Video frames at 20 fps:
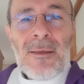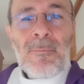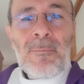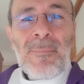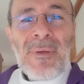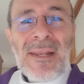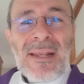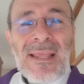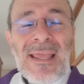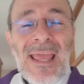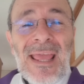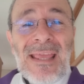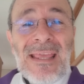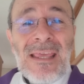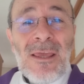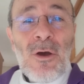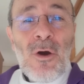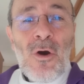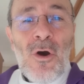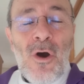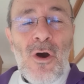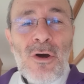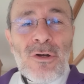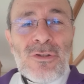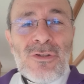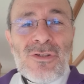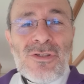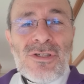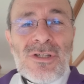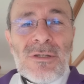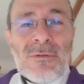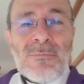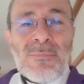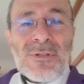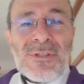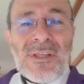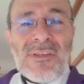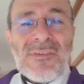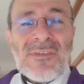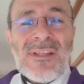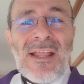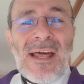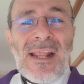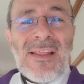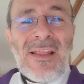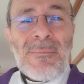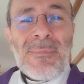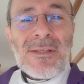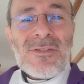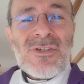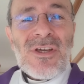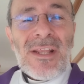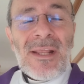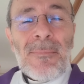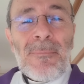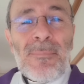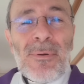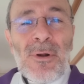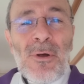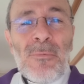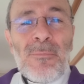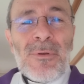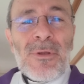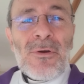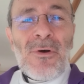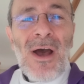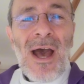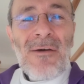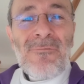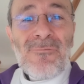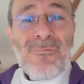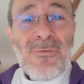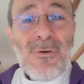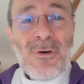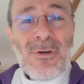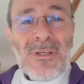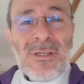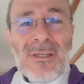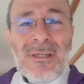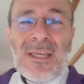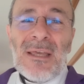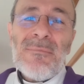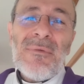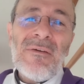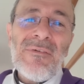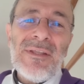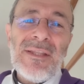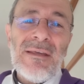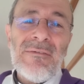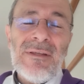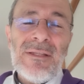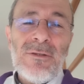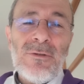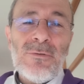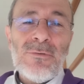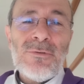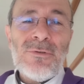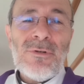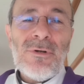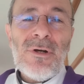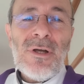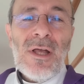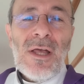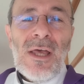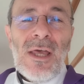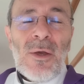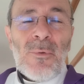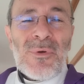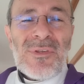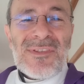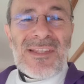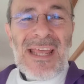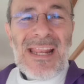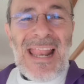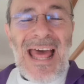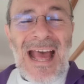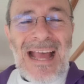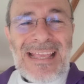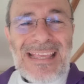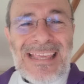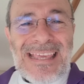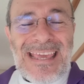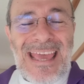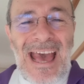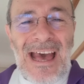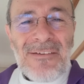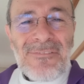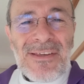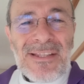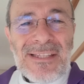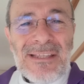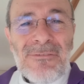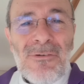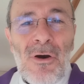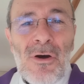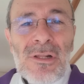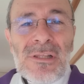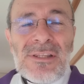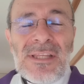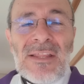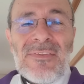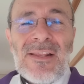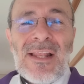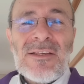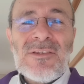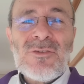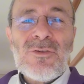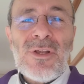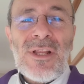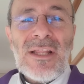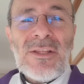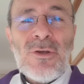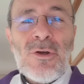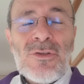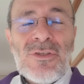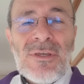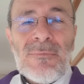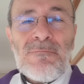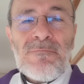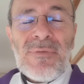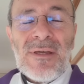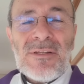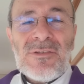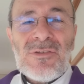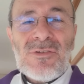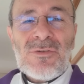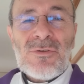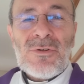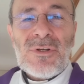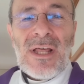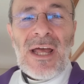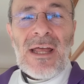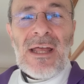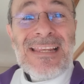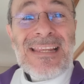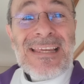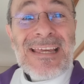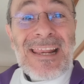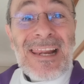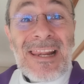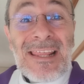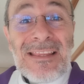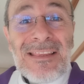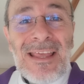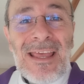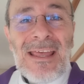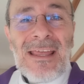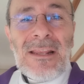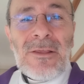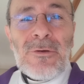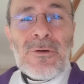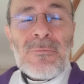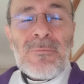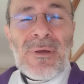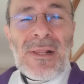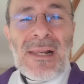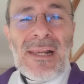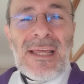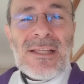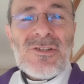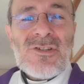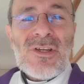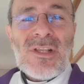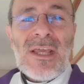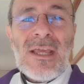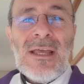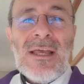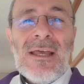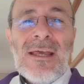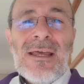perché io oggi potessi dare da mangiare proprio a voi che mi avete venduto. Questa è la chiave di volta della storia di ogni persona, il criterio per leggere